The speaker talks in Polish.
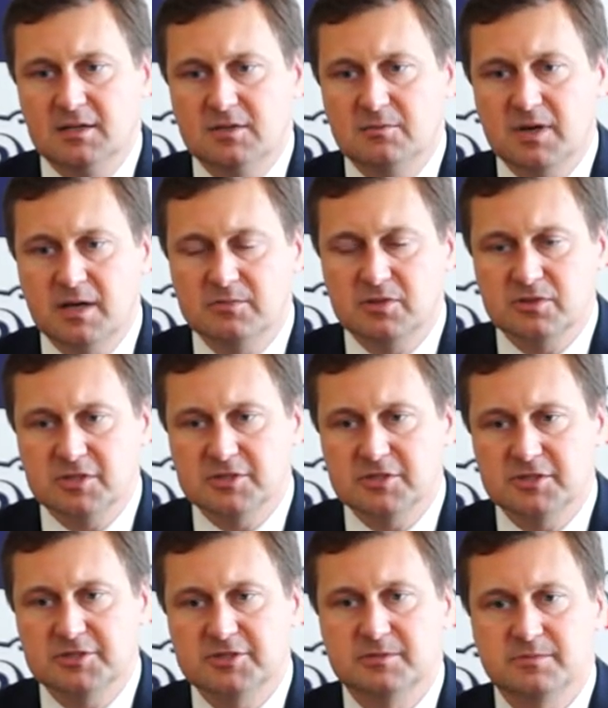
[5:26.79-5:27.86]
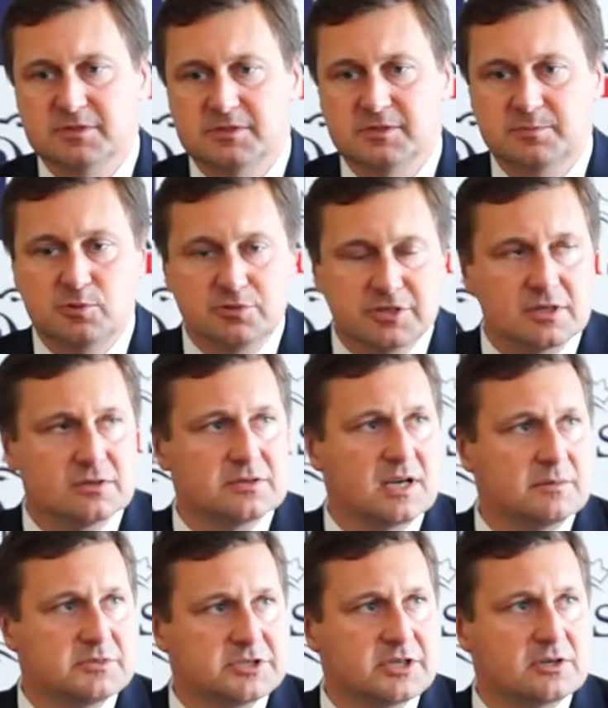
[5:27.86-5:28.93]
no, mają to nieszczęście być
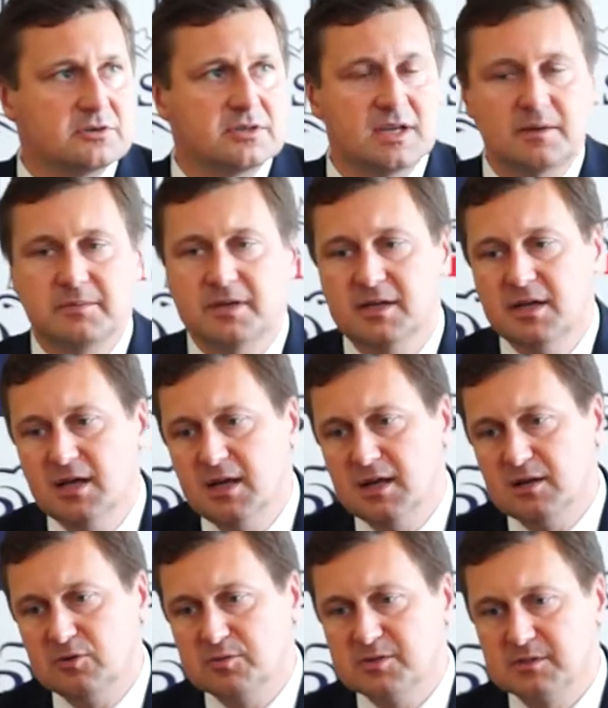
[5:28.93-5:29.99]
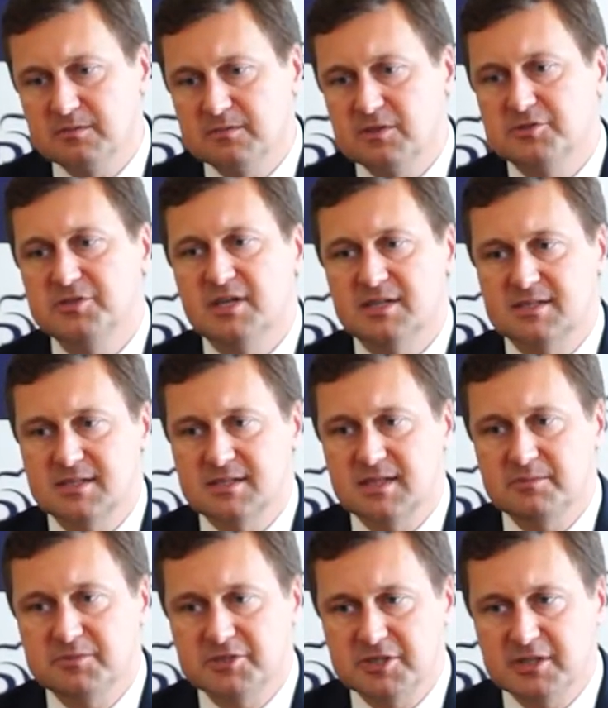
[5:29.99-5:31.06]
półsierotami, sierotami lub są w rodzinach
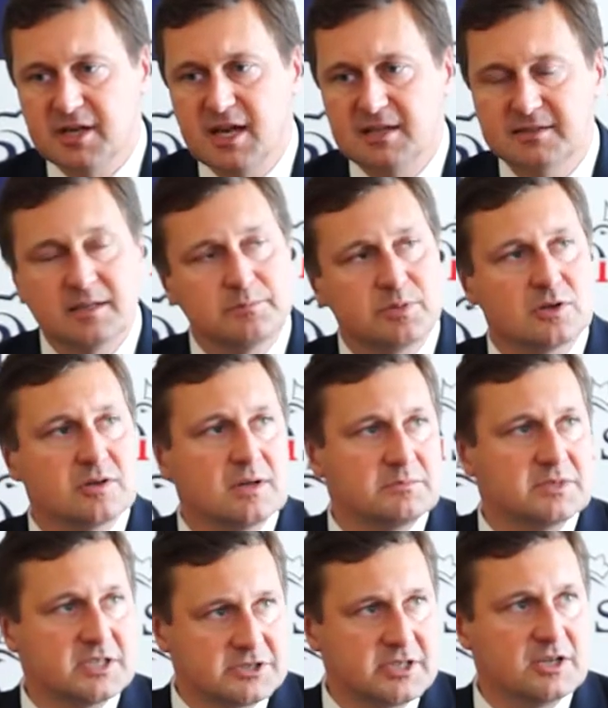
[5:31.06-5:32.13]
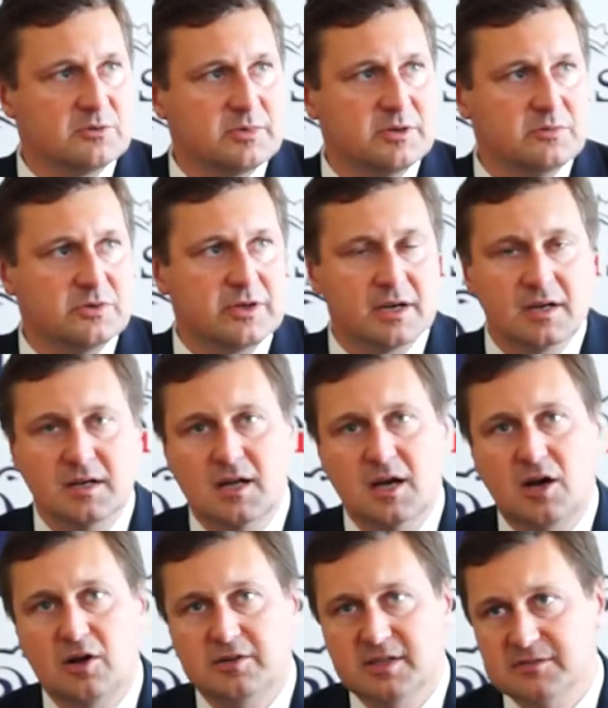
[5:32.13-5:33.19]
zastępczych. Ten program też je obejmuje.
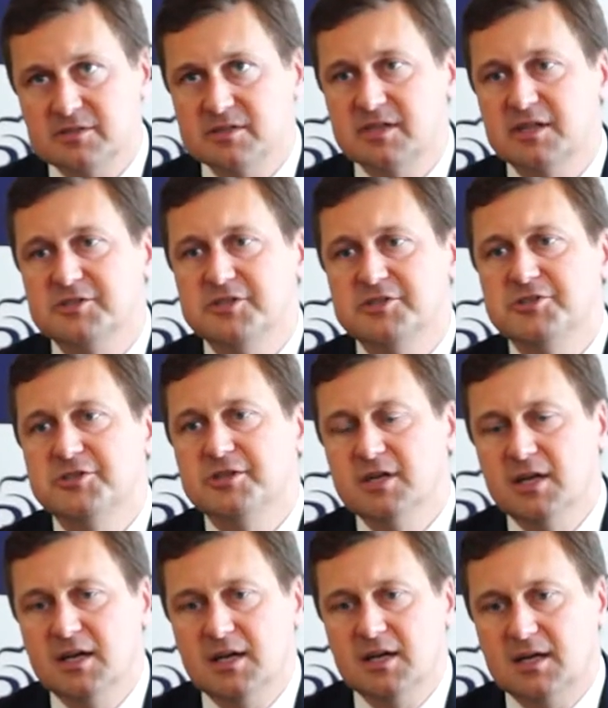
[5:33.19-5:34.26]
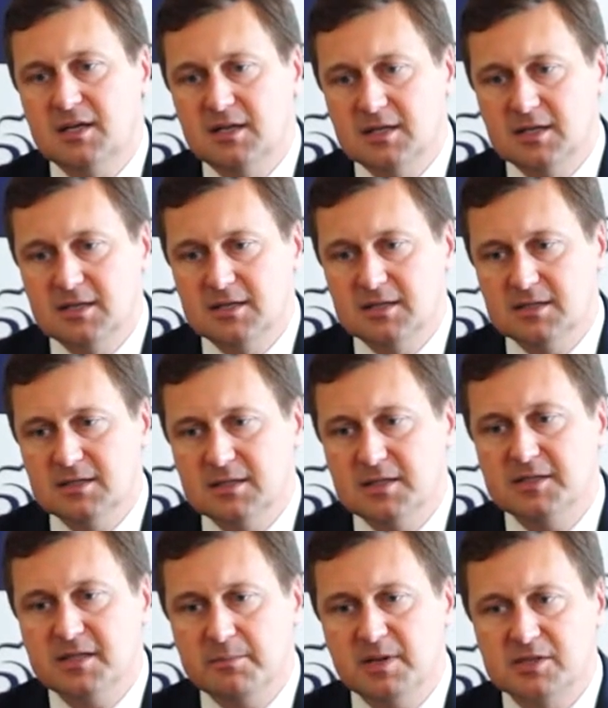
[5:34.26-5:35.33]
Te wszystkie dzieci e, e, i
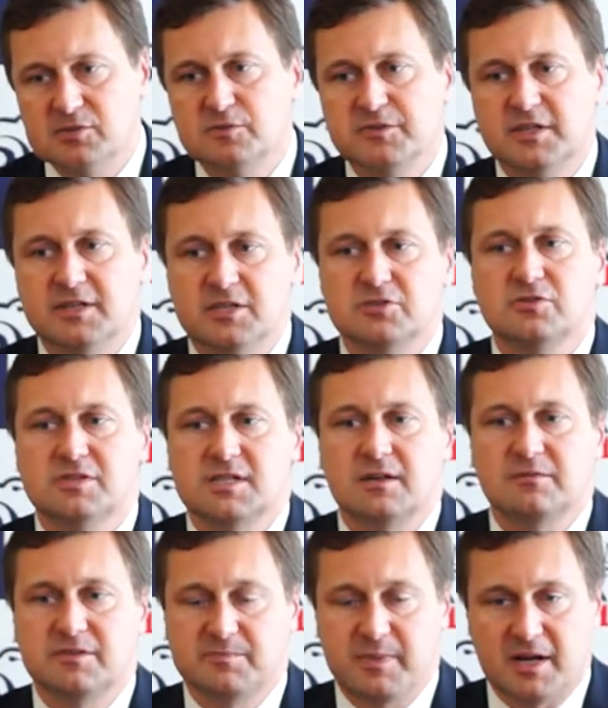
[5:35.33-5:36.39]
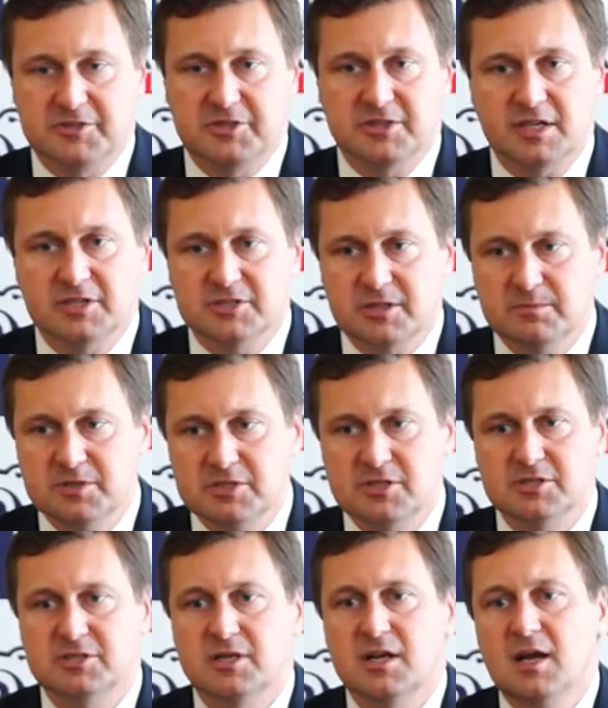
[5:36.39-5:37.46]
te placówki też dostaną wsparcie. Także myślę,
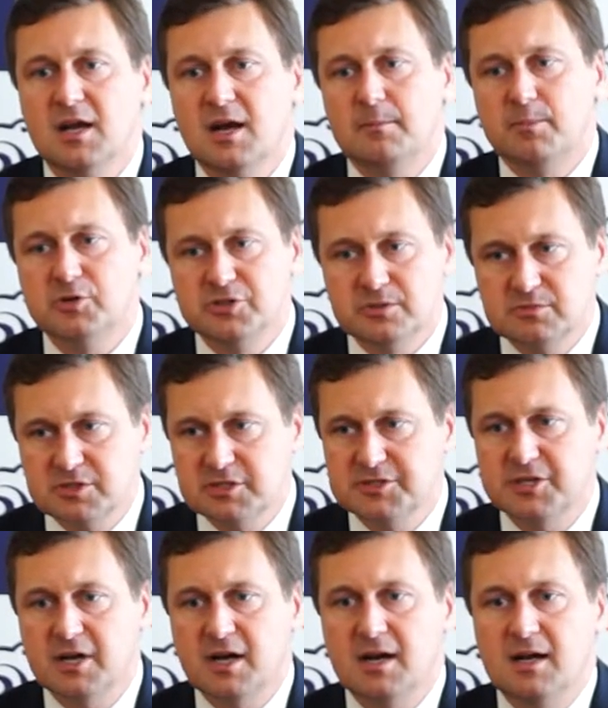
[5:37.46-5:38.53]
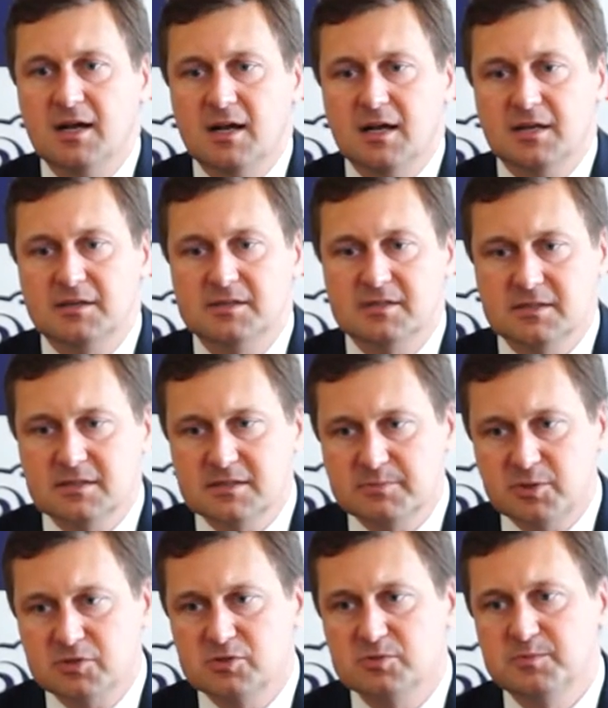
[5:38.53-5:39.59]
że poziom życia i,
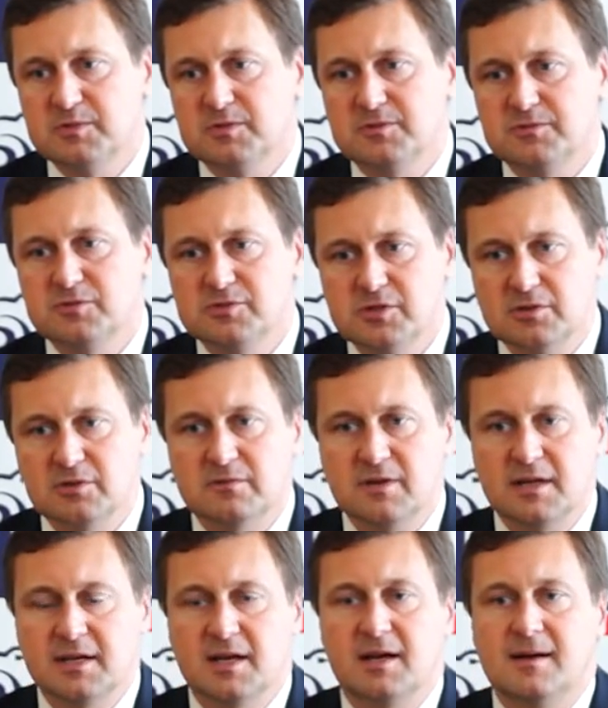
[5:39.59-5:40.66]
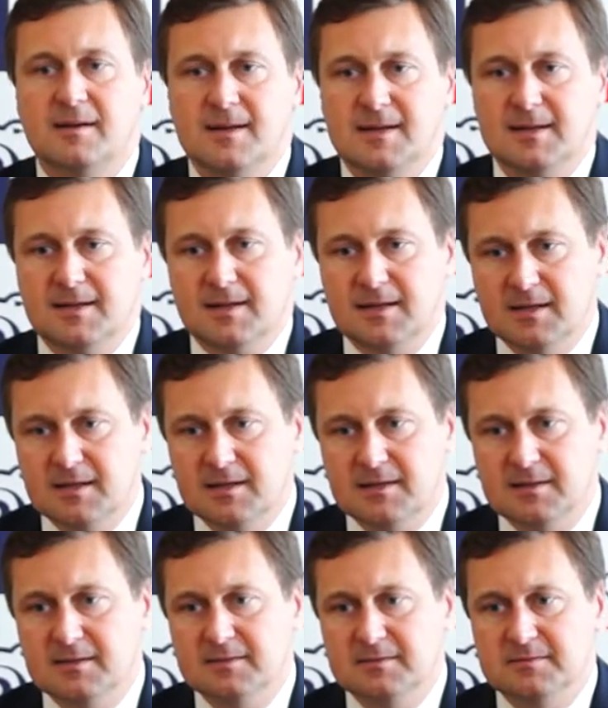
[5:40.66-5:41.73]
sposób funkcjonowania
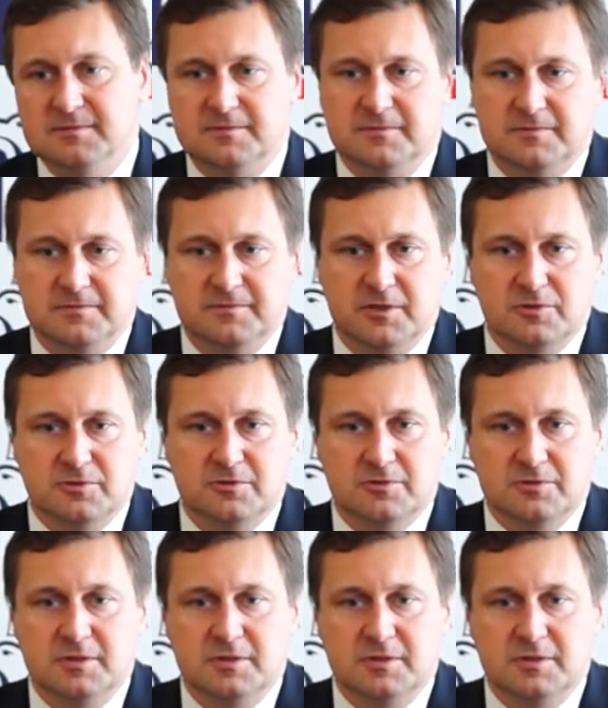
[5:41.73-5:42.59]
w wieku